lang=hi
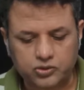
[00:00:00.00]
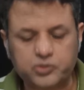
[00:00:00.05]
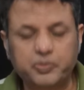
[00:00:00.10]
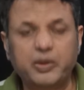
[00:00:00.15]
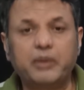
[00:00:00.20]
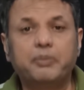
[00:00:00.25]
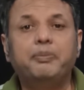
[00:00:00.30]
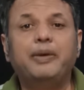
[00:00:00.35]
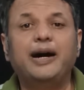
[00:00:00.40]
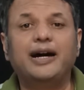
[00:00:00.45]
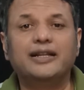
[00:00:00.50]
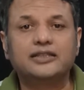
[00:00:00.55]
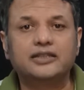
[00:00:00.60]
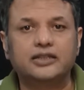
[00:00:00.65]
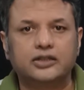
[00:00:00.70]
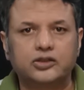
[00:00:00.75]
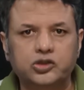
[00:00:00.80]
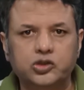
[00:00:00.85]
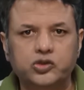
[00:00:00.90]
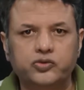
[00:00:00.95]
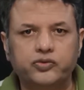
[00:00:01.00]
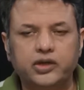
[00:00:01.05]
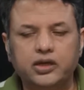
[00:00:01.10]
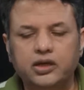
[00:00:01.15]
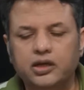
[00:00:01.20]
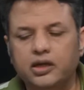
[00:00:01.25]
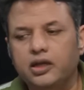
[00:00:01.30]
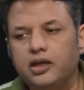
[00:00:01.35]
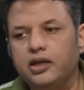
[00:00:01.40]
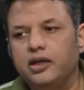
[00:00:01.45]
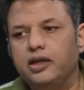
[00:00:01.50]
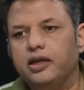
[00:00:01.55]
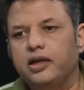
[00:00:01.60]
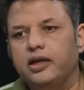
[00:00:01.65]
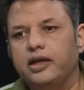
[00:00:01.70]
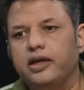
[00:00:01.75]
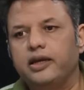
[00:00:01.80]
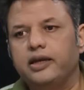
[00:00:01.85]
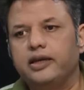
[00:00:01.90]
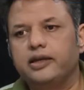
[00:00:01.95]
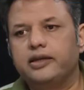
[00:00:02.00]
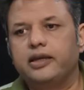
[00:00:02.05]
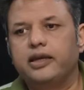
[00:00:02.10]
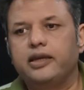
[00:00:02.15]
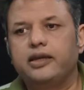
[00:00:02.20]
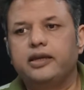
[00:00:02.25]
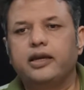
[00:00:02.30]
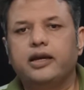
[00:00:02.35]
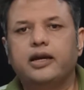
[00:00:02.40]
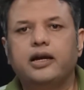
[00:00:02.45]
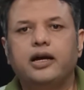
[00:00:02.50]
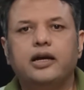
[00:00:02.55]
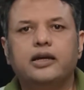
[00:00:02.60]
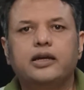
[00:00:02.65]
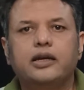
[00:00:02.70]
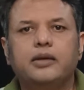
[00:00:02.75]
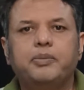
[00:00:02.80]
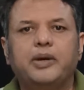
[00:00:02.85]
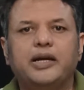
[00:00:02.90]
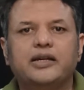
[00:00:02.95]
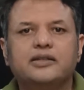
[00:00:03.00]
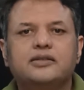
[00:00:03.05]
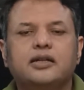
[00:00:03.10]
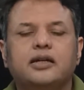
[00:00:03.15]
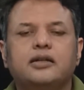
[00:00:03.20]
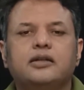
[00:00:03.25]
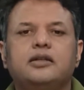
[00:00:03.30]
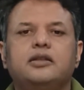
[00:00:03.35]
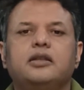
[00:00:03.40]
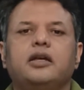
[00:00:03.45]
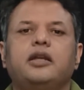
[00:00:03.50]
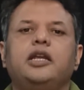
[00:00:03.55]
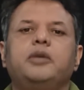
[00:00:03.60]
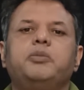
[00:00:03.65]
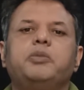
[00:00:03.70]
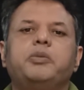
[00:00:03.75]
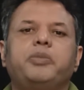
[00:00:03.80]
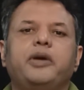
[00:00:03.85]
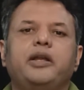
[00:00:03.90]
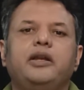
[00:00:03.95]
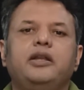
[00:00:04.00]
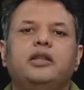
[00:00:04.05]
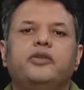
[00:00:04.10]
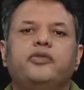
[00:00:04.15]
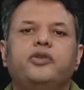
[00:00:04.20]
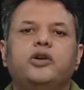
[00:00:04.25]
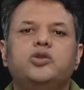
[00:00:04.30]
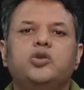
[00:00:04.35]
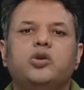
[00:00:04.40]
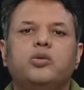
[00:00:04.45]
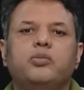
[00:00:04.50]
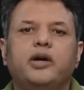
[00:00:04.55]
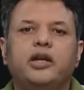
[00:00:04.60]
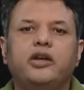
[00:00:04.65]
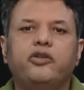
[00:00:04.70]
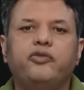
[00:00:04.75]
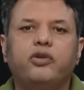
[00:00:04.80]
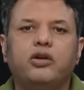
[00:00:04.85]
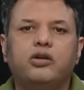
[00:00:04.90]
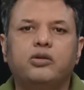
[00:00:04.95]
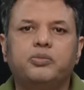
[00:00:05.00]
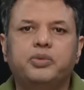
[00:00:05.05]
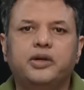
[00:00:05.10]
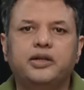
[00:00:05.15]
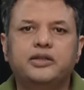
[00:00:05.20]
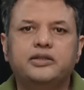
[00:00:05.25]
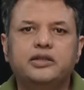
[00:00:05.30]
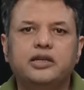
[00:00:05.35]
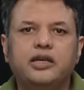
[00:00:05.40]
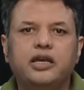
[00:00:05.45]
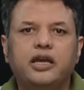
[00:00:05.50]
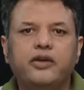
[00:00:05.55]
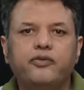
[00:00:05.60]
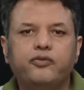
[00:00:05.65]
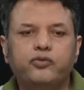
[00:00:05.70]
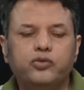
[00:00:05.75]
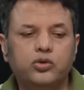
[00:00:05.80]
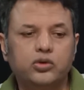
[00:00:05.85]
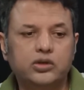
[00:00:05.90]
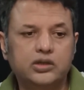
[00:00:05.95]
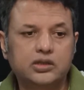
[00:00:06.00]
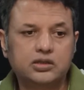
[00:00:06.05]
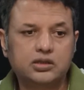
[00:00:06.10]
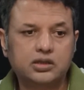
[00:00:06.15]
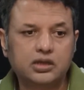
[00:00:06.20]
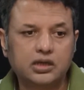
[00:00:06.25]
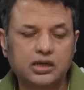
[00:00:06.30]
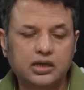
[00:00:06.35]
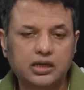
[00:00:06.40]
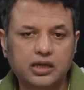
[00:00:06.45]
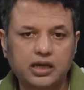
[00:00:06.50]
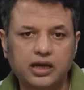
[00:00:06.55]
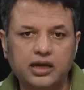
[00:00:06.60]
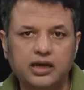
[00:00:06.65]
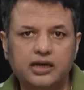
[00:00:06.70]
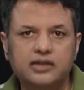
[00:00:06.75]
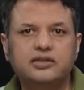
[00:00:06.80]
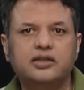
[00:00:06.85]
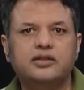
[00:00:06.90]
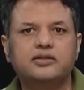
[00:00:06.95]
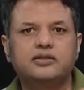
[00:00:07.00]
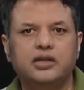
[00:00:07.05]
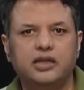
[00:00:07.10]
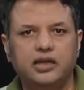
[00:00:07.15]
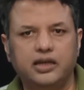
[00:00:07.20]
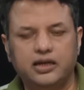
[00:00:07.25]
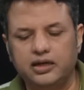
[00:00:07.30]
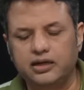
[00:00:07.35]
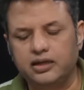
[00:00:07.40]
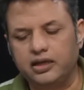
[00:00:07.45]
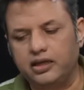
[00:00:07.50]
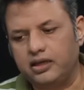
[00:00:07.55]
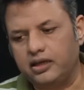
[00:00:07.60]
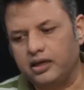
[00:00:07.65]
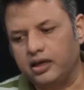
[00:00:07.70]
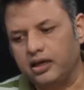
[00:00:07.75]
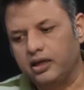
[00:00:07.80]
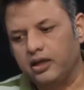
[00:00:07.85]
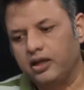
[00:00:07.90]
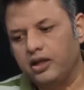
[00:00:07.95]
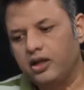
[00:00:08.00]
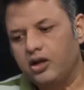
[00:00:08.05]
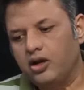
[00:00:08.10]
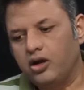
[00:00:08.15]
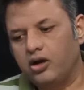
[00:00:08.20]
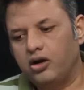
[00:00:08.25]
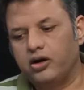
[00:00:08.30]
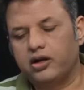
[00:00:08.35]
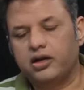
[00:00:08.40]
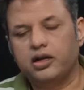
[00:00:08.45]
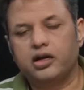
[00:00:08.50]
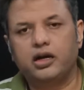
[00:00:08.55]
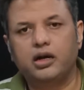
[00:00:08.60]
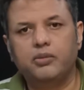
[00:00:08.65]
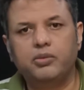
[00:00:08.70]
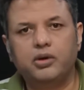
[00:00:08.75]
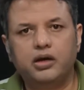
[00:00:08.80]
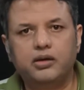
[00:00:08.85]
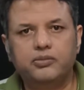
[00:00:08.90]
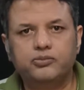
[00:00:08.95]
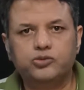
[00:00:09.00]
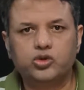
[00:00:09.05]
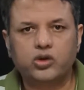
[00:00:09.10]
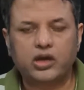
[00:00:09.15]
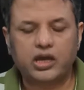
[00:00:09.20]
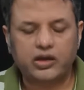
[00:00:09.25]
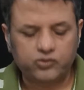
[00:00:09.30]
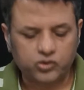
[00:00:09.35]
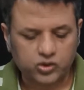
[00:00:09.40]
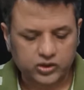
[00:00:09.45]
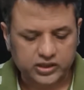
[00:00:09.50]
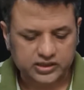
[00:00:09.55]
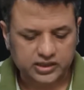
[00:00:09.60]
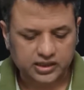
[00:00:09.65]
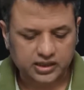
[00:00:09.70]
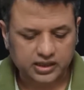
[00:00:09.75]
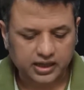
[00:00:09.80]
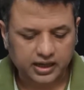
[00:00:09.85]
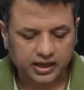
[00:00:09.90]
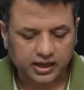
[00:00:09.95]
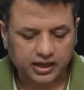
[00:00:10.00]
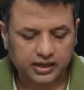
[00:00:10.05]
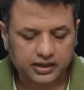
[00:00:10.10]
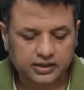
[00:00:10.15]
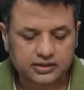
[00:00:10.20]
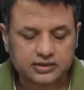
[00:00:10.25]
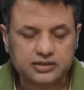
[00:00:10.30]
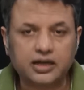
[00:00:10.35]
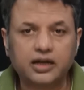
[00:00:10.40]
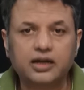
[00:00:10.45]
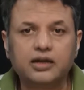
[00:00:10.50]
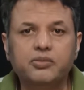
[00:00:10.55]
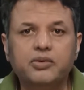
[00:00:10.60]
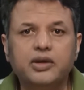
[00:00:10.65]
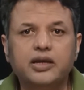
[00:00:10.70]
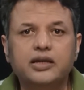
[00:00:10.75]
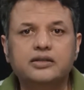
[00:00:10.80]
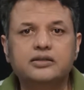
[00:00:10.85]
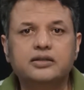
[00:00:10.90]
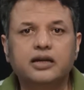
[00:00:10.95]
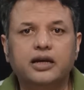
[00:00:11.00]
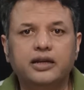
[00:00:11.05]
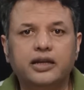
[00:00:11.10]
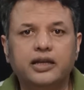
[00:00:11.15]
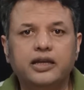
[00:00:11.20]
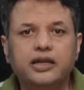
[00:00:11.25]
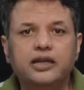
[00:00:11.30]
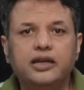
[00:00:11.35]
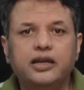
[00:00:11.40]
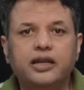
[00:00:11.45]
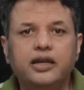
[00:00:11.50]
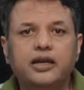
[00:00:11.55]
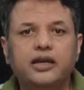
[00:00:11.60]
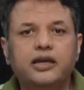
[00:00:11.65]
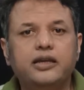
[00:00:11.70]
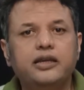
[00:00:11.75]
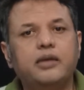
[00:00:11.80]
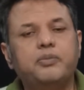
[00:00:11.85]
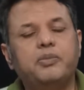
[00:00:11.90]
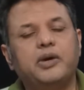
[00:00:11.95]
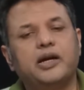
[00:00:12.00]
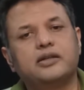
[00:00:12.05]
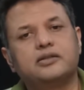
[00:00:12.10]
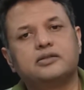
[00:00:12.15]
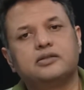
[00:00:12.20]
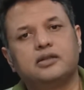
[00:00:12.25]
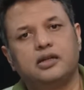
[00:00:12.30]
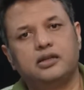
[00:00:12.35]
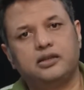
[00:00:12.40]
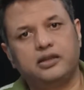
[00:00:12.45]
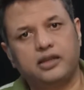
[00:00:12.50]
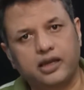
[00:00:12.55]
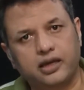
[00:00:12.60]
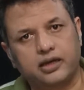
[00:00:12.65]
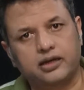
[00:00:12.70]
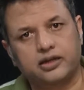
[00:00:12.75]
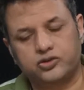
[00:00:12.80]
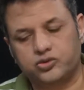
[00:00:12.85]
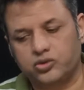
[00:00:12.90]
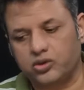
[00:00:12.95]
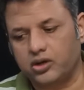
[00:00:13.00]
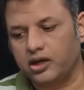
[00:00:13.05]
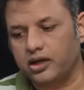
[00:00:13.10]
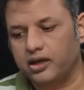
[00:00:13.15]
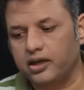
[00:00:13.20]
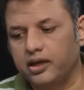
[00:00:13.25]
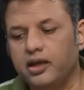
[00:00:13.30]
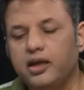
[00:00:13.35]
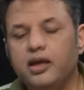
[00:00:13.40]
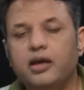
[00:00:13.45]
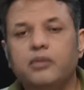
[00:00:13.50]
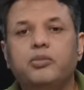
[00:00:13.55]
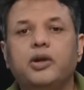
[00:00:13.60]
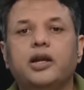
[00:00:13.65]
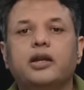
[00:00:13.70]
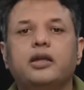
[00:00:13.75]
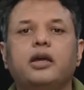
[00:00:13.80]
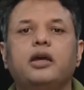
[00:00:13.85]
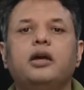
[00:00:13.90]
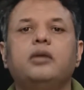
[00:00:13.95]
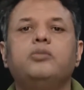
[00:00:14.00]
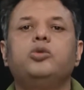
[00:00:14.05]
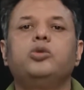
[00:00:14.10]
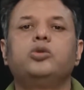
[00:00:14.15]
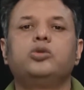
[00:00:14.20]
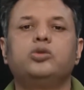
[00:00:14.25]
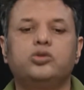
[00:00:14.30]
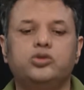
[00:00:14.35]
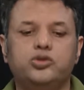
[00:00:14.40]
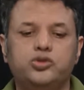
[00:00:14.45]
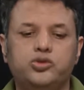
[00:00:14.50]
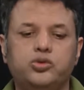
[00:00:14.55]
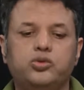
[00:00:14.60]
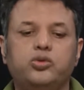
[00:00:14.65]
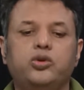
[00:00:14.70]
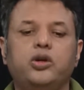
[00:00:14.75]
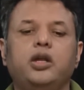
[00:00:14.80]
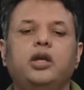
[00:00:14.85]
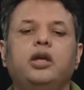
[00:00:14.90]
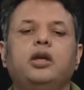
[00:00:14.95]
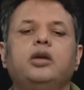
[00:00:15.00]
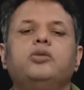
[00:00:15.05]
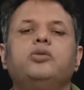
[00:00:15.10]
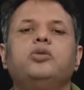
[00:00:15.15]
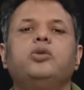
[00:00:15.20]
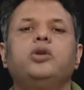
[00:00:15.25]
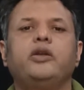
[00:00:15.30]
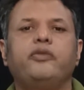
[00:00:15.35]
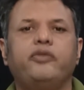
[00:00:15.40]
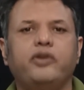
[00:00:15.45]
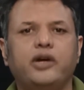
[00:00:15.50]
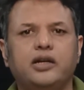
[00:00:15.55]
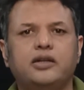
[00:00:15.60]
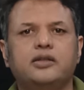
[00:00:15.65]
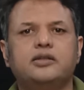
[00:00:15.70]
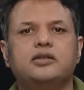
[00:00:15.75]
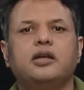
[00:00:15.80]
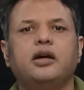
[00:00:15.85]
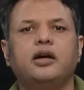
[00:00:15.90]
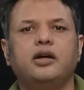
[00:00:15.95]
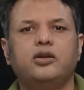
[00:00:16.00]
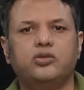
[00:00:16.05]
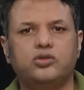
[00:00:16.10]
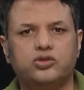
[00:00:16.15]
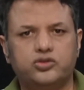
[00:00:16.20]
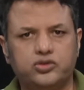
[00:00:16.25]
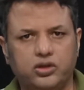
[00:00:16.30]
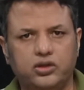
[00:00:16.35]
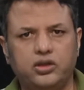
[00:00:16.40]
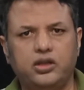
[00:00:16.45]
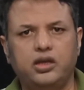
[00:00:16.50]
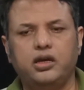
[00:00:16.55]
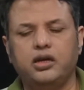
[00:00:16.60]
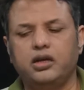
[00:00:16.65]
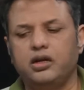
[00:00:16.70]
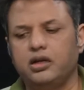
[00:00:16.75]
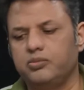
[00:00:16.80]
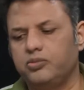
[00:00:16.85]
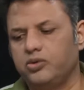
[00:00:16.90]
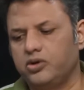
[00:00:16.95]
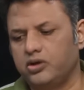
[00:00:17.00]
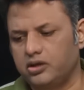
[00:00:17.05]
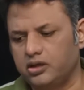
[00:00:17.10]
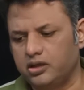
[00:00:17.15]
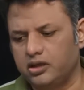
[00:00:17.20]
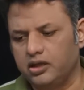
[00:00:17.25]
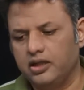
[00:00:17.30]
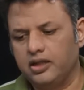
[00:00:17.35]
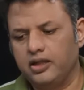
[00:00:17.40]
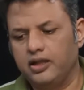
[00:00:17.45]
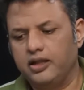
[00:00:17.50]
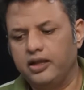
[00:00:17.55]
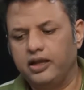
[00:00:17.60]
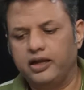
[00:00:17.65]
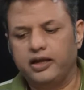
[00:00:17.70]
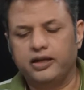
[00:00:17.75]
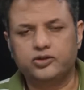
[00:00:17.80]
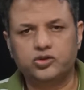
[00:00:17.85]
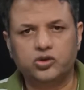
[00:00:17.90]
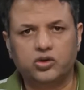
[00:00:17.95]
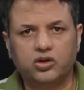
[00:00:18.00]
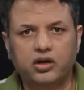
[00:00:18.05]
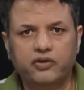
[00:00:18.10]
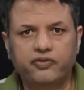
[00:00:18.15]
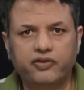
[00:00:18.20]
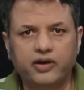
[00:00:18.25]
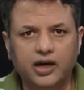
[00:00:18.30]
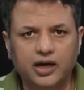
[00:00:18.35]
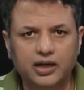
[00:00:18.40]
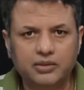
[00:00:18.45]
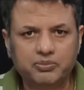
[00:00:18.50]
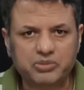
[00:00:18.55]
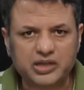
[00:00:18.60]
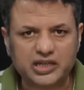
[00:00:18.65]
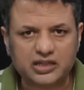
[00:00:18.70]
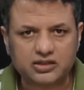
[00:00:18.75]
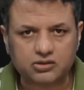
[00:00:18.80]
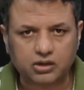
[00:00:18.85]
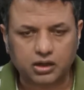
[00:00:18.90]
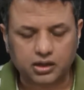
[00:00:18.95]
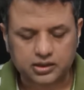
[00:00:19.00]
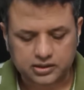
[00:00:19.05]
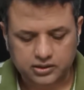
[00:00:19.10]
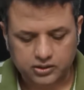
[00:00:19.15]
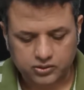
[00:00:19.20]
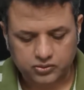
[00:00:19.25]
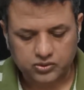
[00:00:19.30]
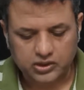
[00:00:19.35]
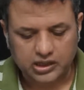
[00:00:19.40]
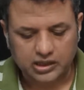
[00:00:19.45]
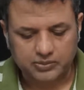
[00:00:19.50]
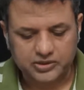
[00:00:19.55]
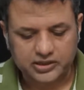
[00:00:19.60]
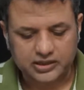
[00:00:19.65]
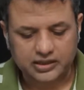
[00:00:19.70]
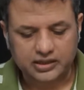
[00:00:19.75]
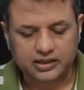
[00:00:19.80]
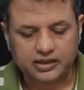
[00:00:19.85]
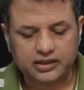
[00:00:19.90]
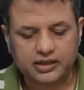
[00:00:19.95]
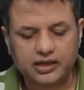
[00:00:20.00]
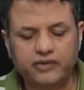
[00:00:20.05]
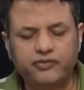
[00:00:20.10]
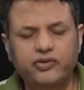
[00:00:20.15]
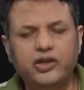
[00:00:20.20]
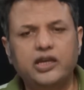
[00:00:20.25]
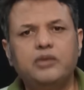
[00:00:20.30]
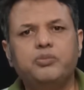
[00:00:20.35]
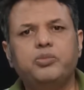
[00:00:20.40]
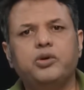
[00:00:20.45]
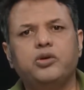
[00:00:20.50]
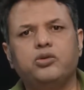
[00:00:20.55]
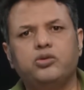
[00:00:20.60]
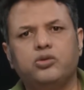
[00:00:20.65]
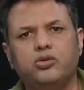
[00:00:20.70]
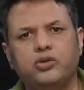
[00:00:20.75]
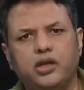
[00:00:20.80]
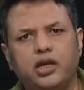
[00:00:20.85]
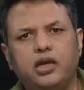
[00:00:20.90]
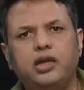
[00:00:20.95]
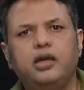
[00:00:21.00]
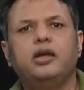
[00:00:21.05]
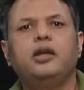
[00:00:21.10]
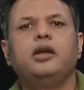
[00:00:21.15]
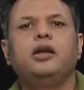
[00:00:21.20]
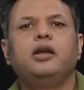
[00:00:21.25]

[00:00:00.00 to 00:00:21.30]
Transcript: उस पर बात करते हुए कि ये कहा कि पाकिस्तान की तारीख में पहली दफ़ा जो हमारी फॉरेन पॉलिसी है वो किसी के असर से निकल गई है और अब हम जो हैं वो किसी के जंग में हिस्सा नहीं लेंगे ये पाकिस्तान तय कर चुका है बल्कि हम लोगों को जोड़ने उन्होंने अफ़गानिस्तान और सऊदी अरब और जो अफ़गान पीस टॉक्स हैं उनका भी जिक्र किया वहीं पर उन्होंने